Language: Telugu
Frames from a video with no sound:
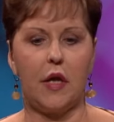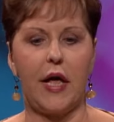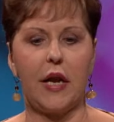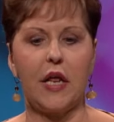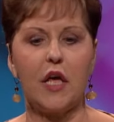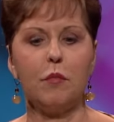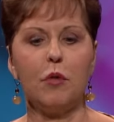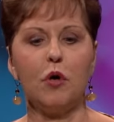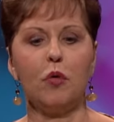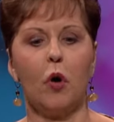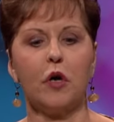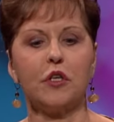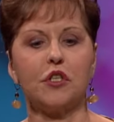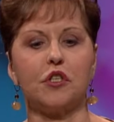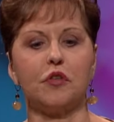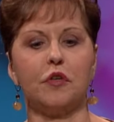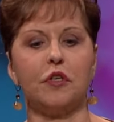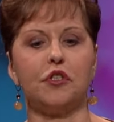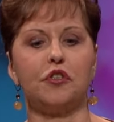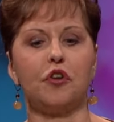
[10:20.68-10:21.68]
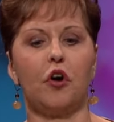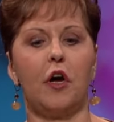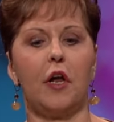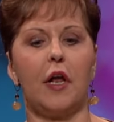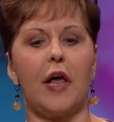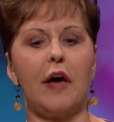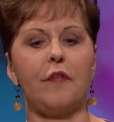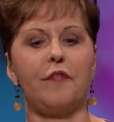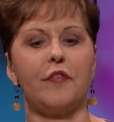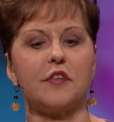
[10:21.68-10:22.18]
జీవమును ప్రేమించి
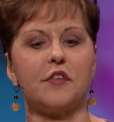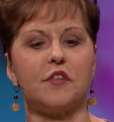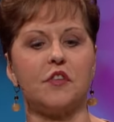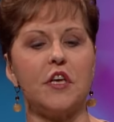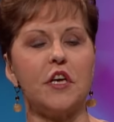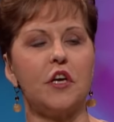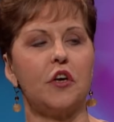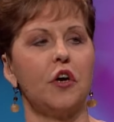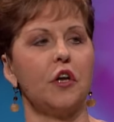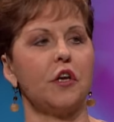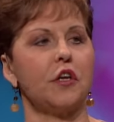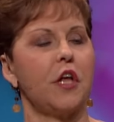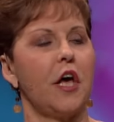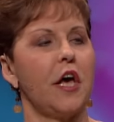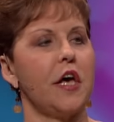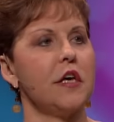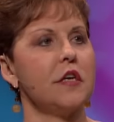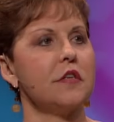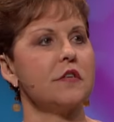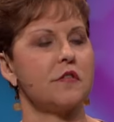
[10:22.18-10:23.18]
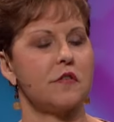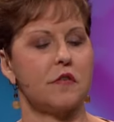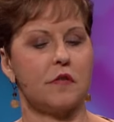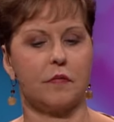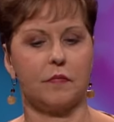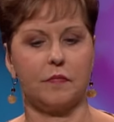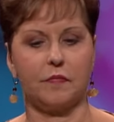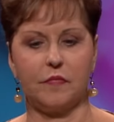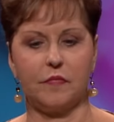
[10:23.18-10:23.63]
మంచి దినములు చూడగోరువాడు